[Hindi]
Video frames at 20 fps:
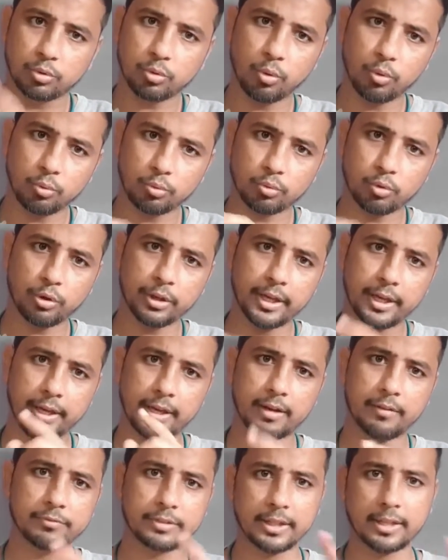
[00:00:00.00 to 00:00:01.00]
तो उनको ये
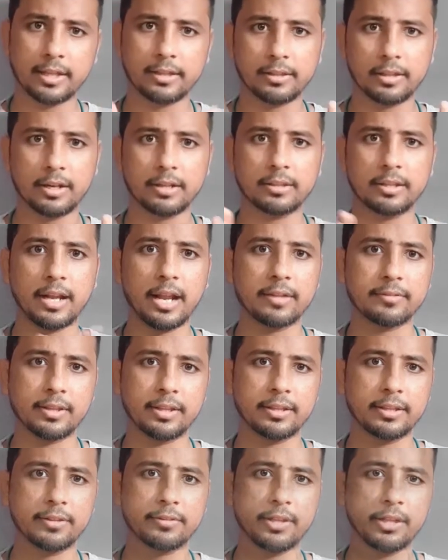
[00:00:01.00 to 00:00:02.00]
एक हफ्ते के अंदर अंदर
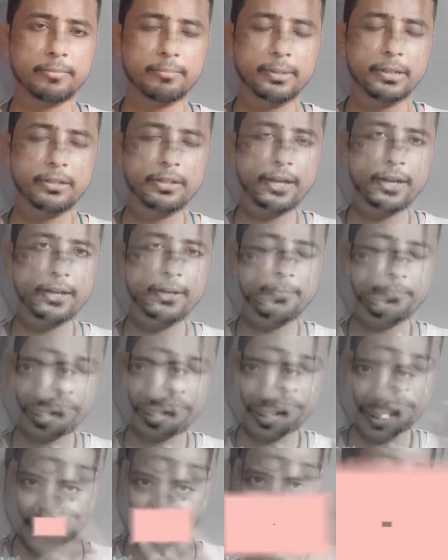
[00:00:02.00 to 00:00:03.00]
आसानी के साथ मिल जाएगा
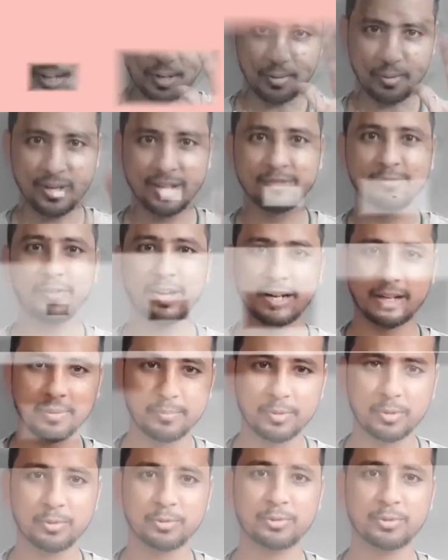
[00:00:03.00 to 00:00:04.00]
हेलो एंड
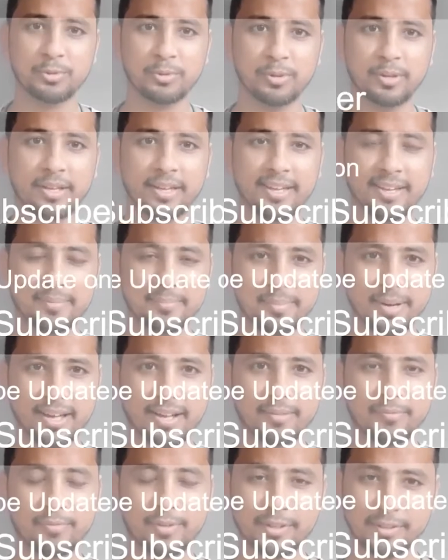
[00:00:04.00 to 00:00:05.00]
वेलकम दोस्तों एक
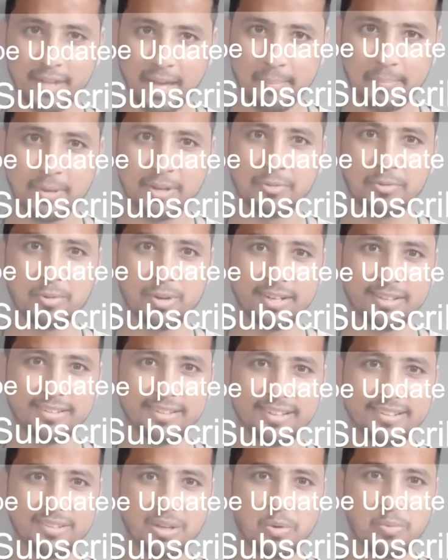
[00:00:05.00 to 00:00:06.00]
बार फिर से आपका
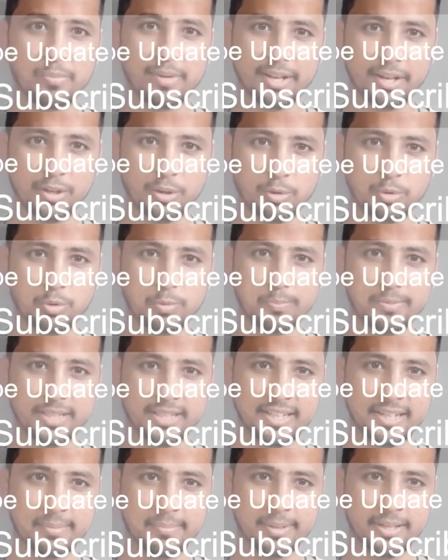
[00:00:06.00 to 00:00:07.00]
स्वागत करता हूँ मेरे यूट्यूब
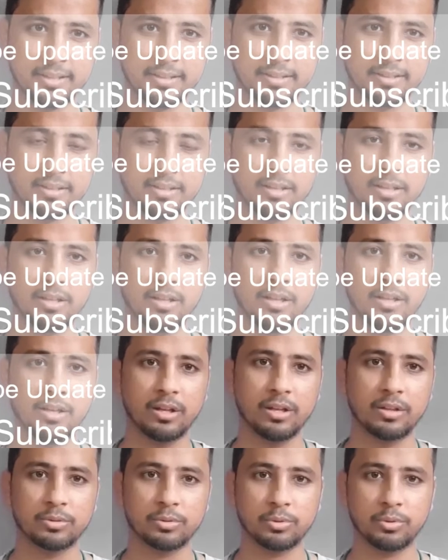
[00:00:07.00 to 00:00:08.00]
चैनल पे
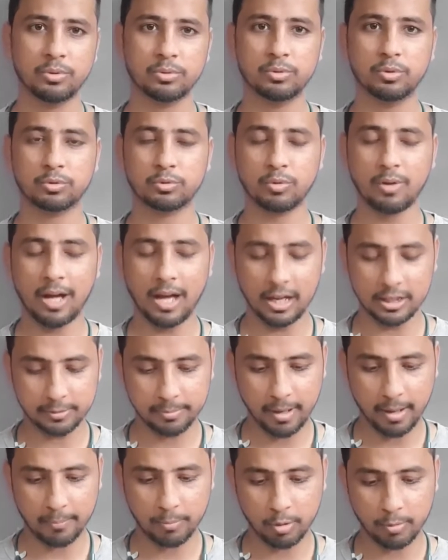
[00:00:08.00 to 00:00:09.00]
तो दोस्तों
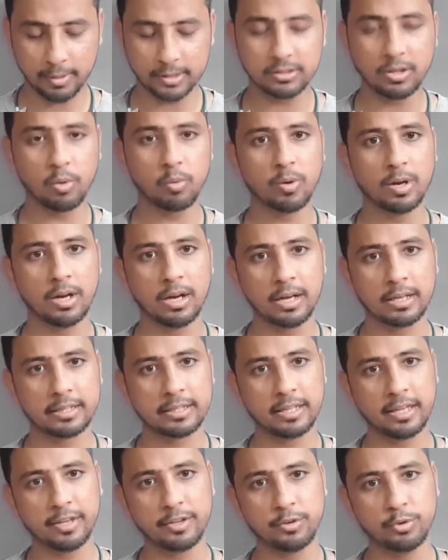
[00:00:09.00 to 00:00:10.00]
आज मैं आपको बताऊंगा
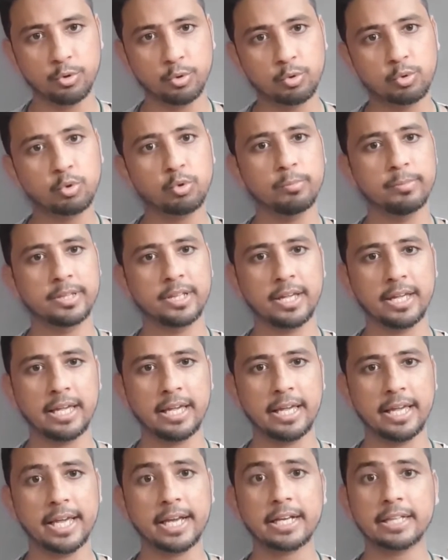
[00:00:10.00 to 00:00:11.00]
कि YouTube ने
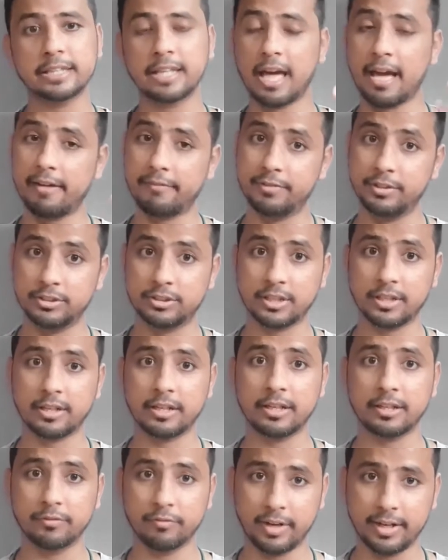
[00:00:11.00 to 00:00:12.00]
एक नया
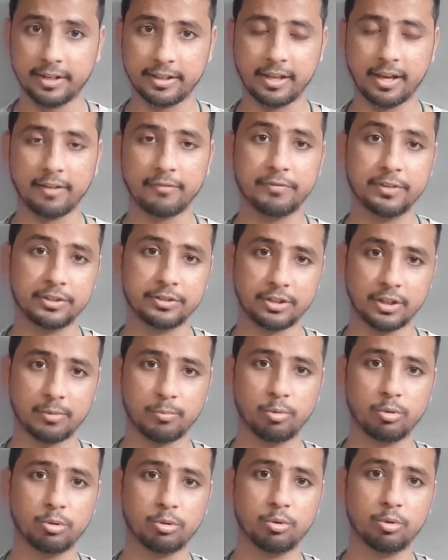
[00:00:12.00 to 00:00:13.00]
फीचर इन्वेंट किया है
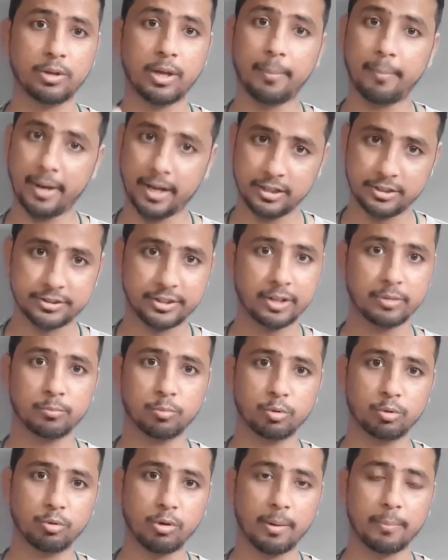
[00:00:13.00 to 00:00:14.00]
फीचर बोल दो या
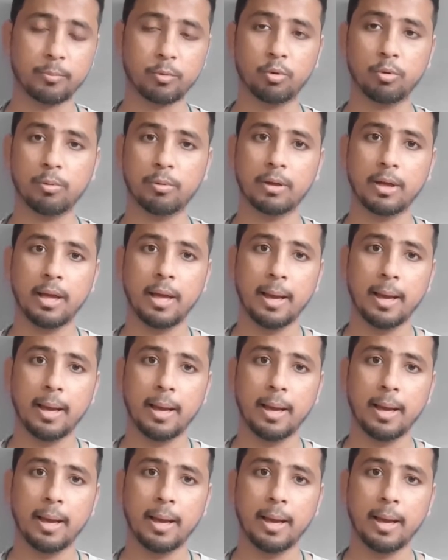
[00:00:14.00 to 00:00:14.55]
माइलस्टोन बोल दो आपको